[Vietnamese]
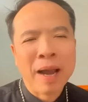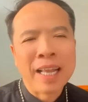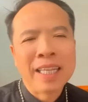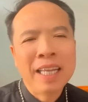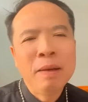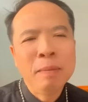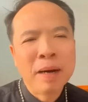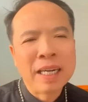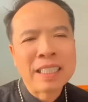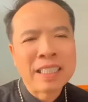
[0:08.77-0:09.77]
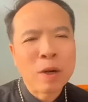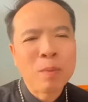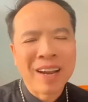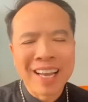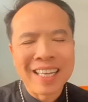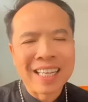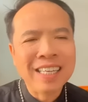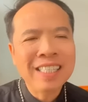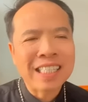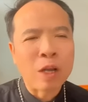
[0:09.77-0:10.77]
bài tin mừng trong ngày
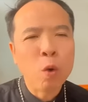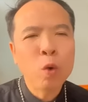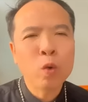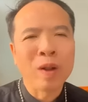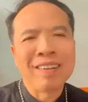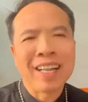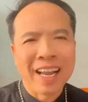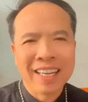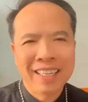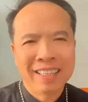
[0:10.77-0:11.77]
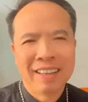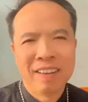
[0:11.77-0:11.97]
thứ sáu tuần thánh.